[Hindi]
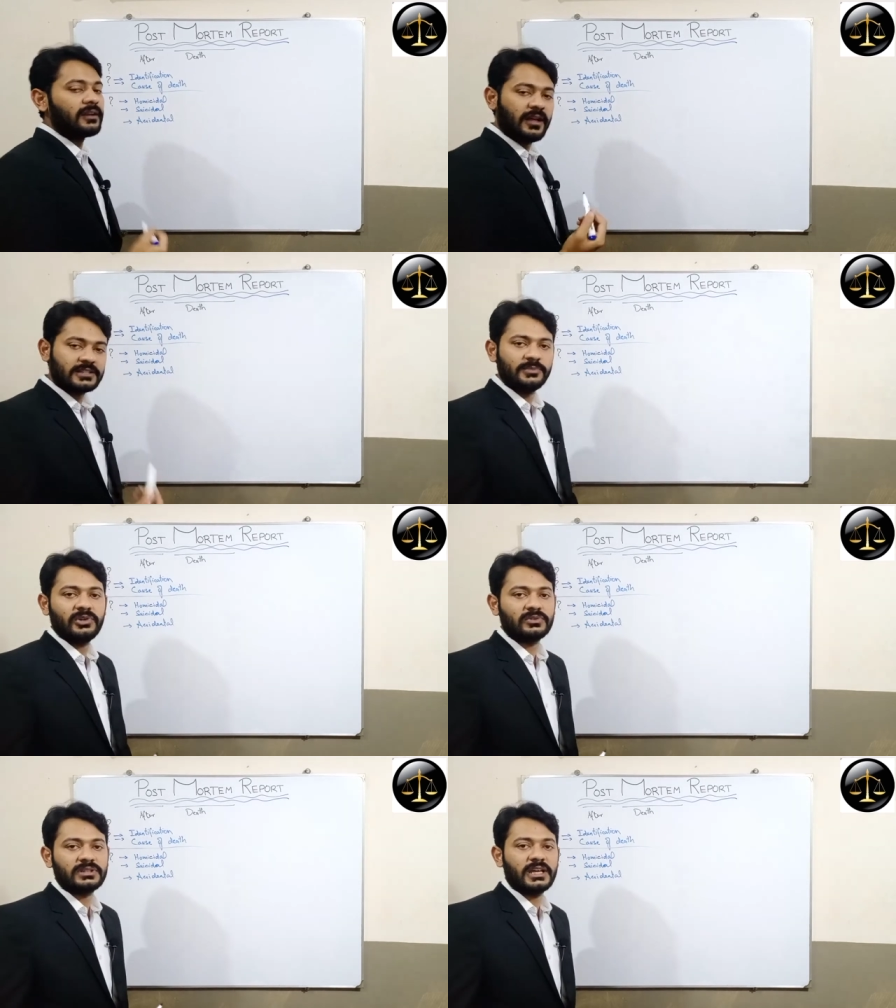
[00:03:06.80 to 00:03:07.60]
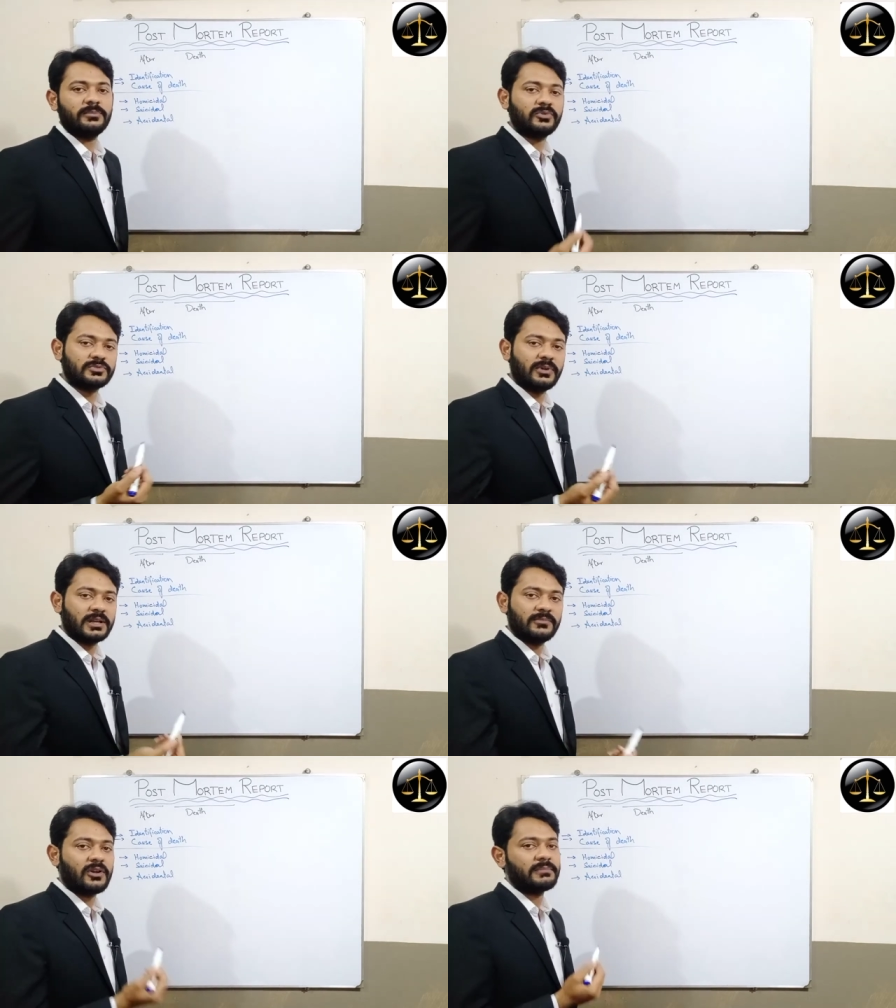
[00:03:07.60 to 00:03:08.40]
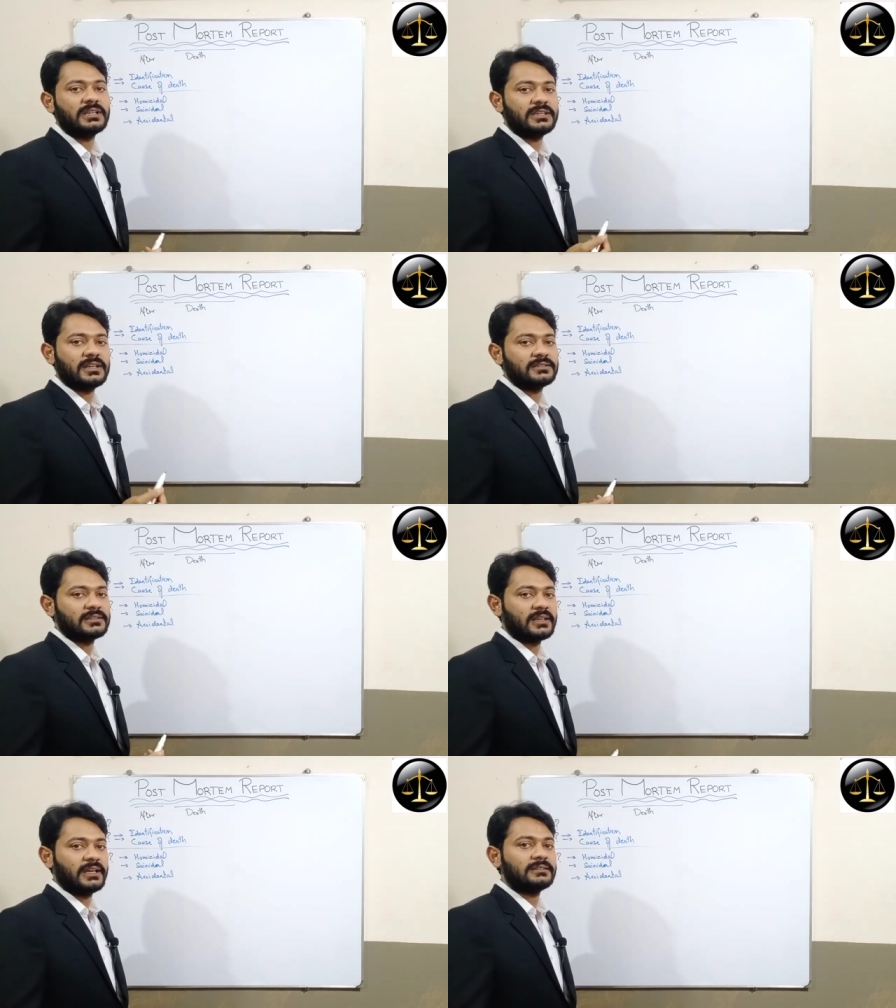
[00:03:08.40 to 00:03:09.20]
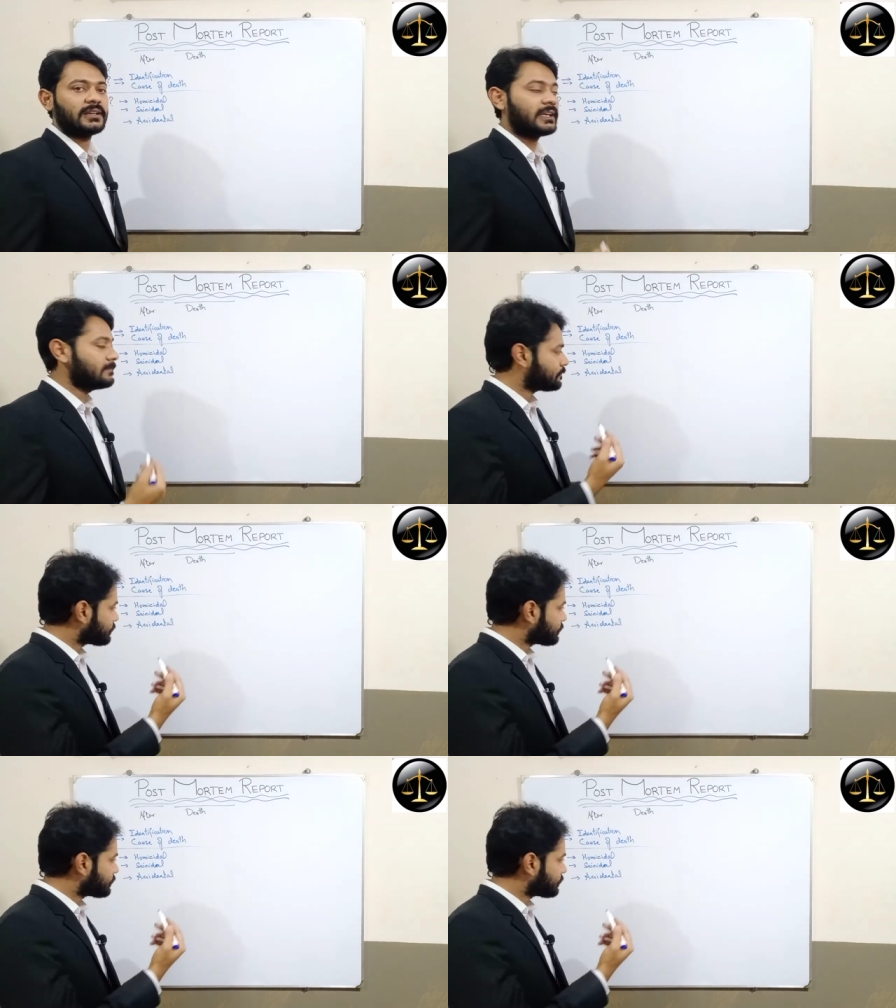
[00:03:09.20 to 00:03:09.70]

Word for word: लाजमी होता है पोस्टमार्टम नॉर्मली किया जाता है ताकि